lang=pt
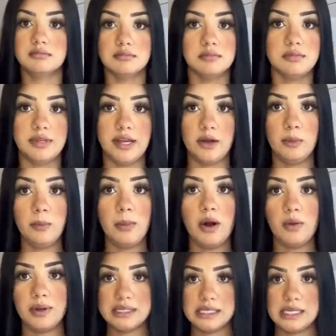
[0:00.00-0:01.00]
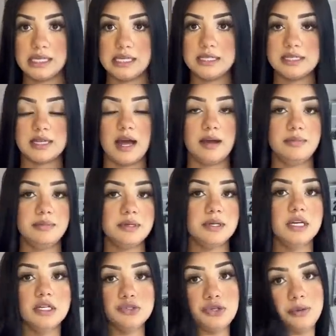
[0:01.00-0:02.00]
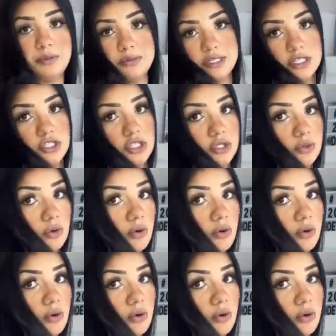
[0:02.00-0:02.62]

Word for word: deu bom aqui, sabe? Tô me sentindo